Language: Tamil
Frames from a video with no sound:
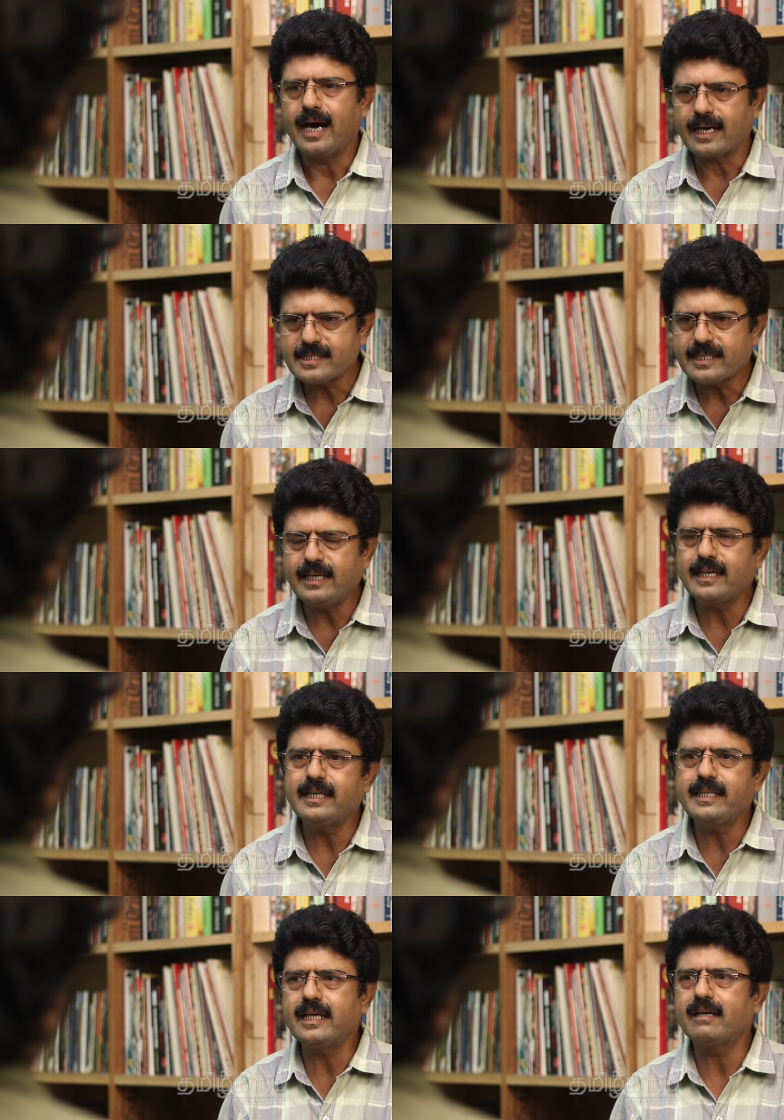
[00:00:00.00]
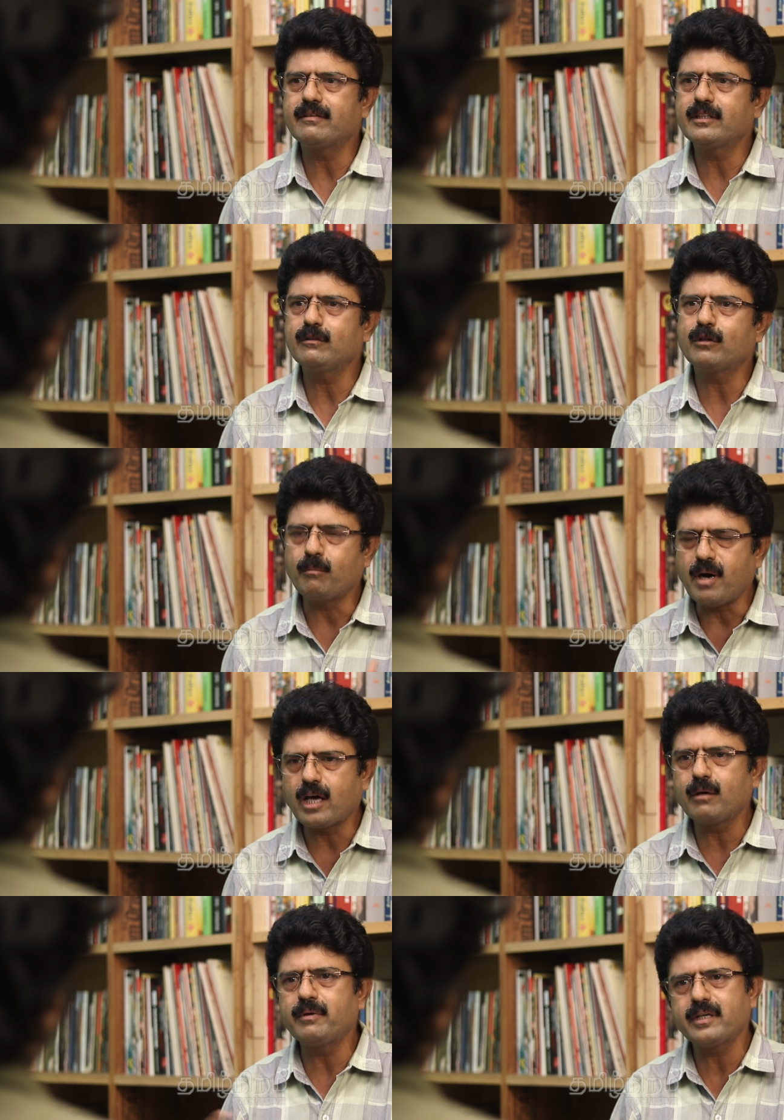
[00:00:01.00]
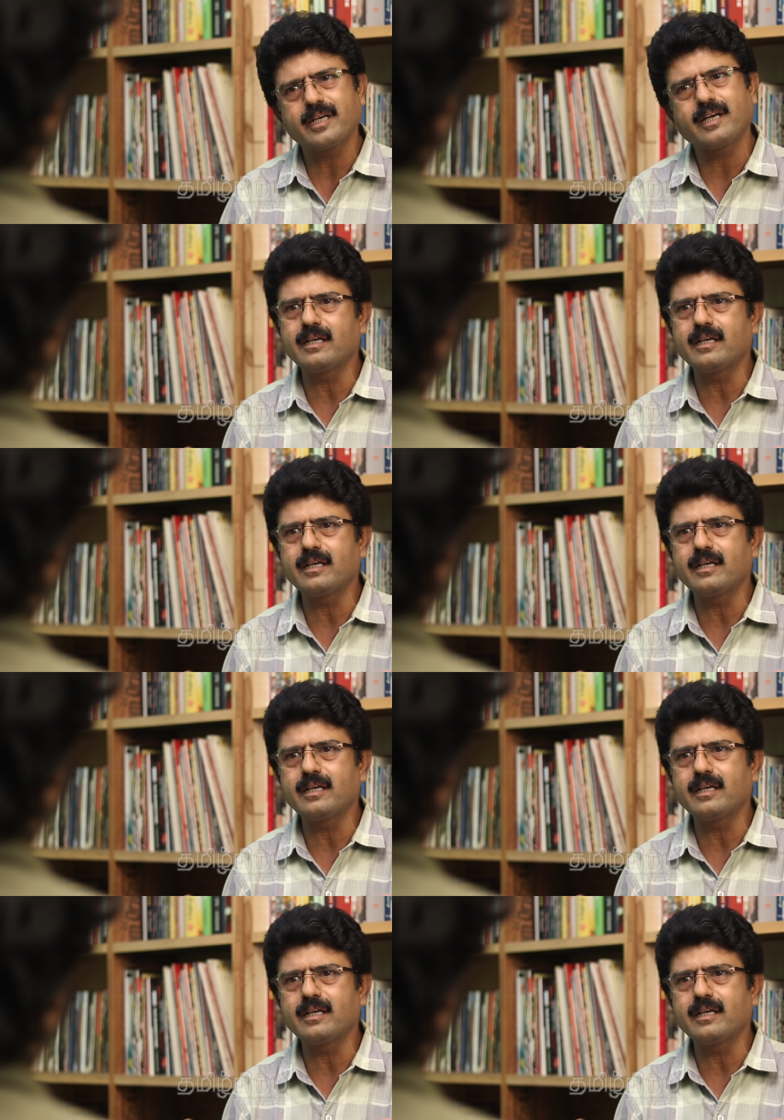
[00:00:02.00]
அரசியல் ரீதியாக வந்து ஒரு மாறுபட்ட